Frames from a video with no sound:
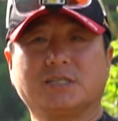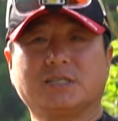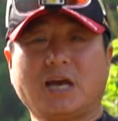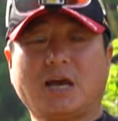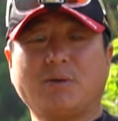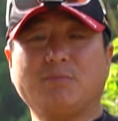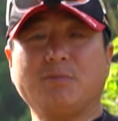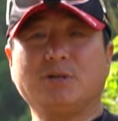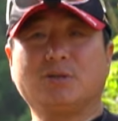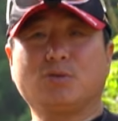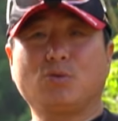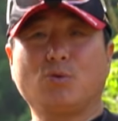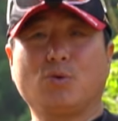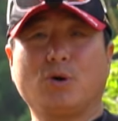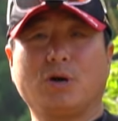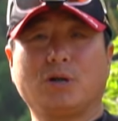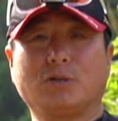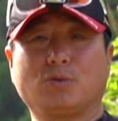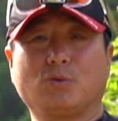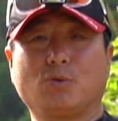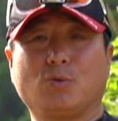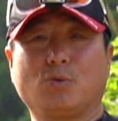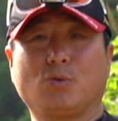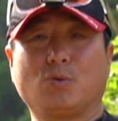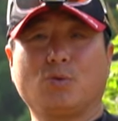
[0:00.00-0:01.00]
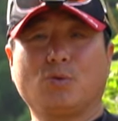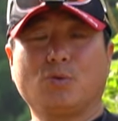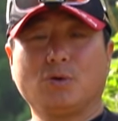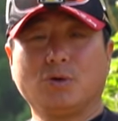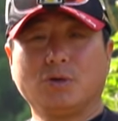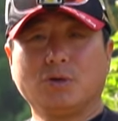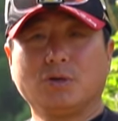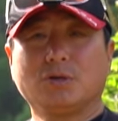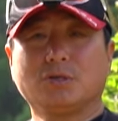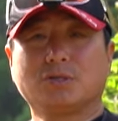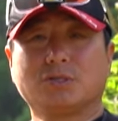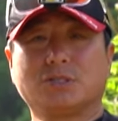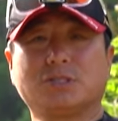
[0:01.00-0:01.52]
3일 동안 또
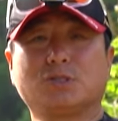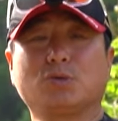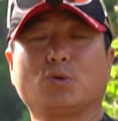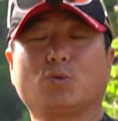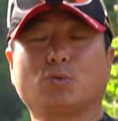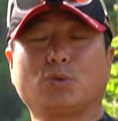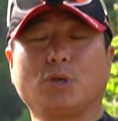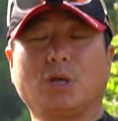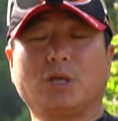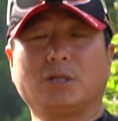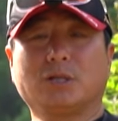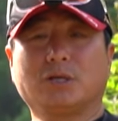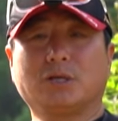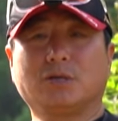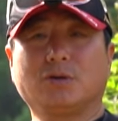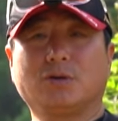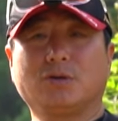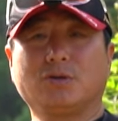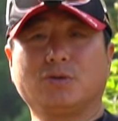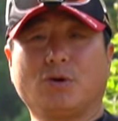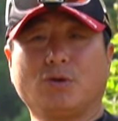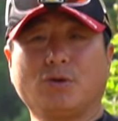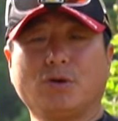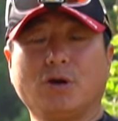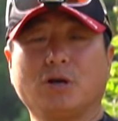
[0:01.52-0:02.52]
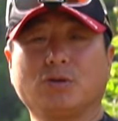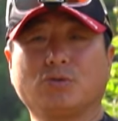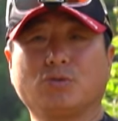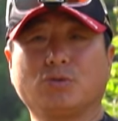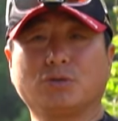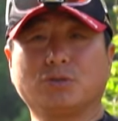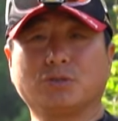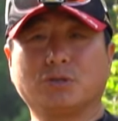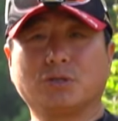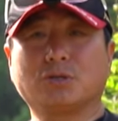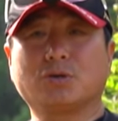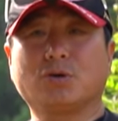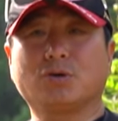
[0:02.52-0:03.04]
지속된 그런 영향도
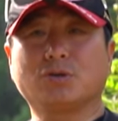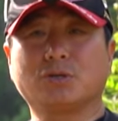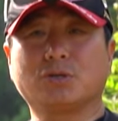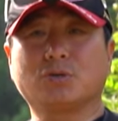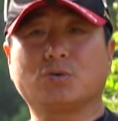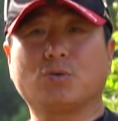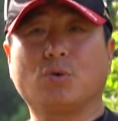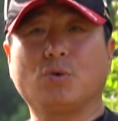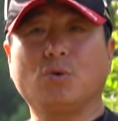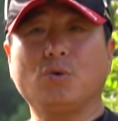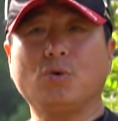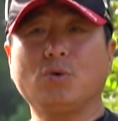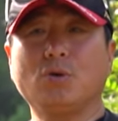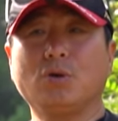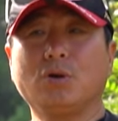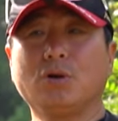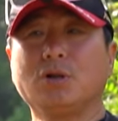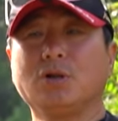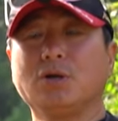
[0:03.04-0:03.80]
있을 것이고